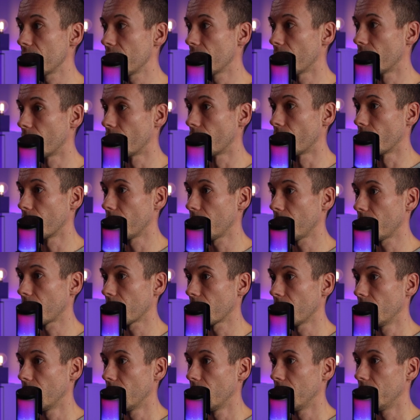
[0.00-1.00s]
ihr
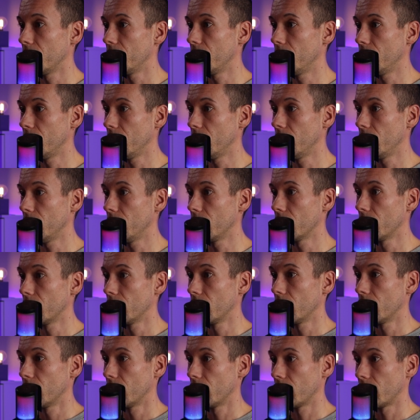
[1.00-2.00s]
euch die
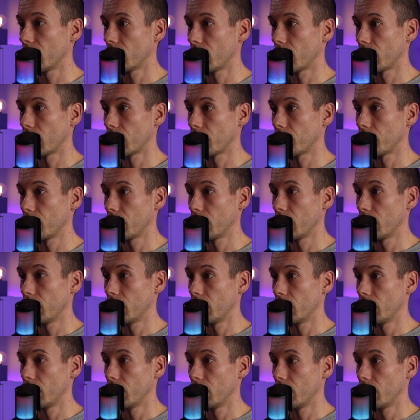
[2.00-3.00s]
ähm,
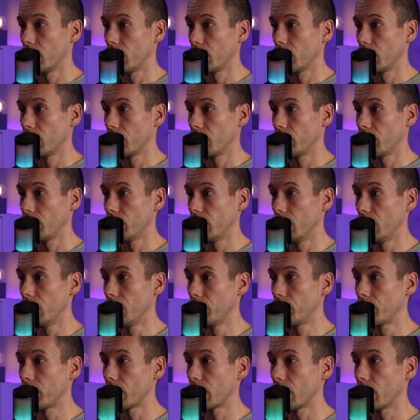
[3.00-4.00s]

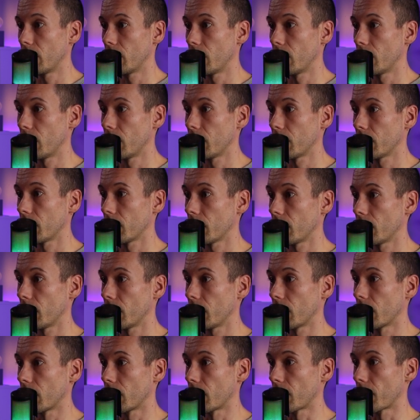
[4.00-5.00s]
Flipper
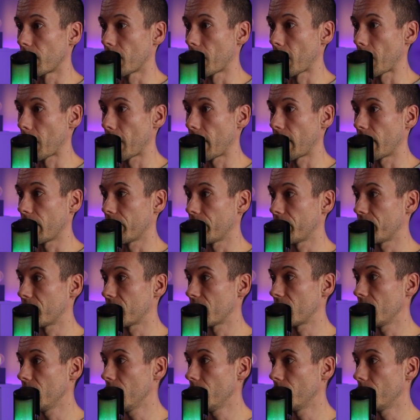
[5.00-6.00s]
ähm,
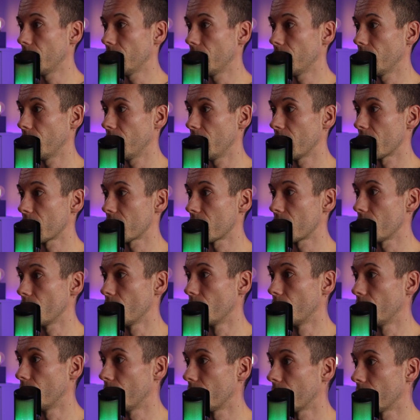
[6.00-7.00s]

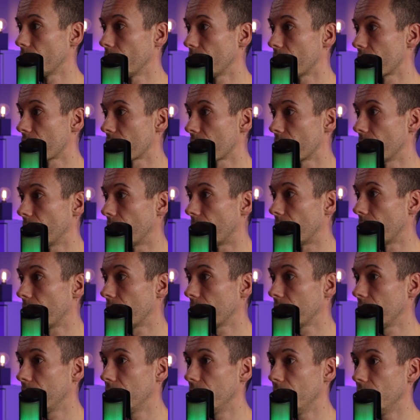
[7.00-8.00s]
F7-Version und
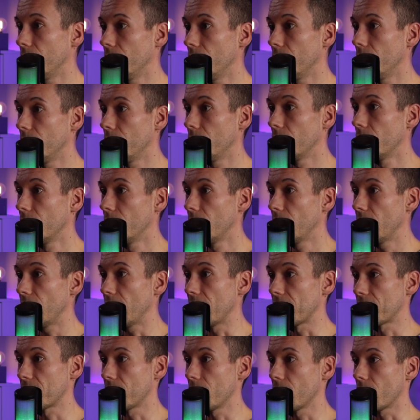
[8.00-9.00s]
zwar die
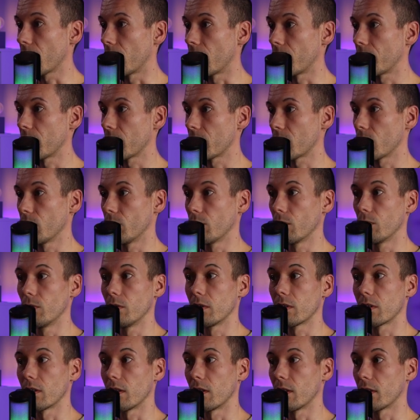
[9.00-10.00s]
SDK-Version
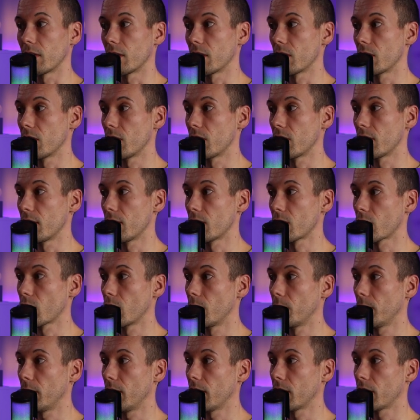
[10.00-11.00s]
runter. Das ist das
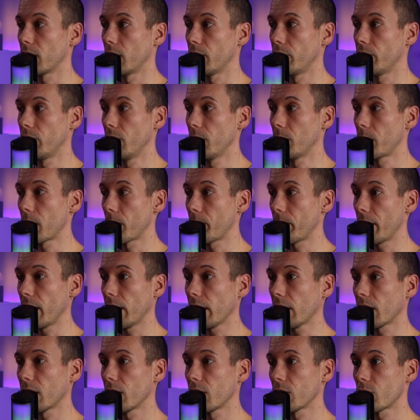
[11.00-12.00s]
komplette
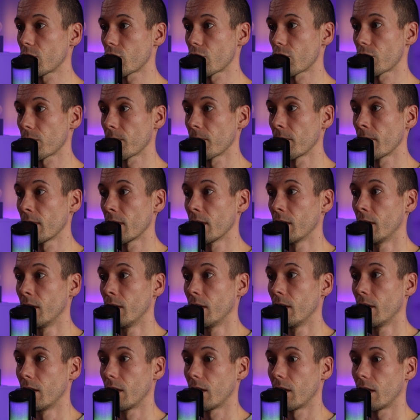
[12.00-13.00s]
Flipper-Package.
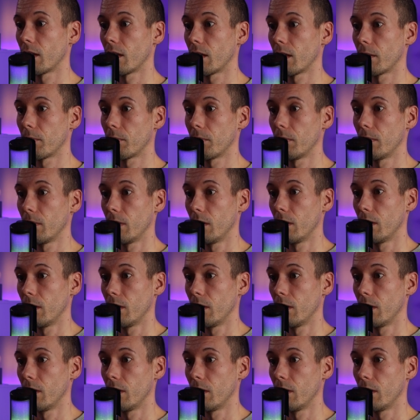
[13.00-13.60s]
Ähm,